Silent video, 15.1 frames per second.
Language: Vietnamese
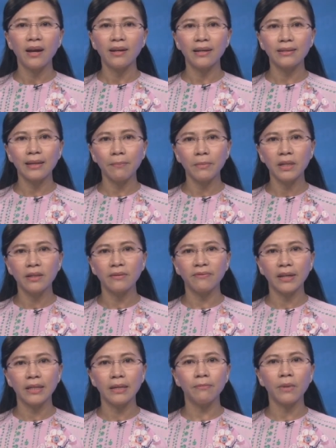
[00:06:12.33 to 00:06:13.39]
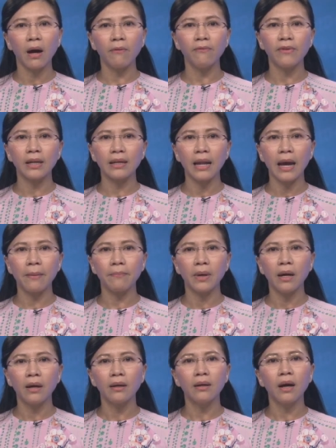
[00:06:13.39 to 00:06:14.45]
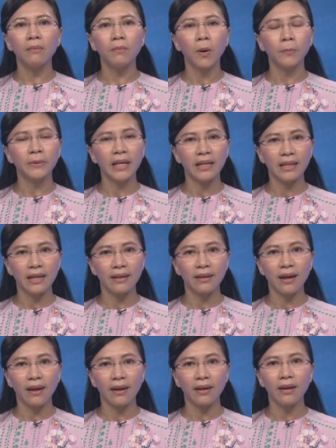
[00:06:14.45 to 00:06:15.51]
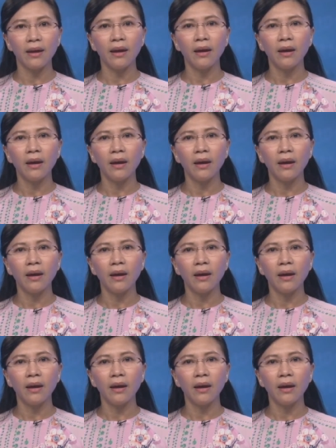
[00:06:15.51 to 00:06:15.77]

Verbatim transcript: đã xâm lược và chiếm đóng Việt Nam gần một thiên niên kỷ,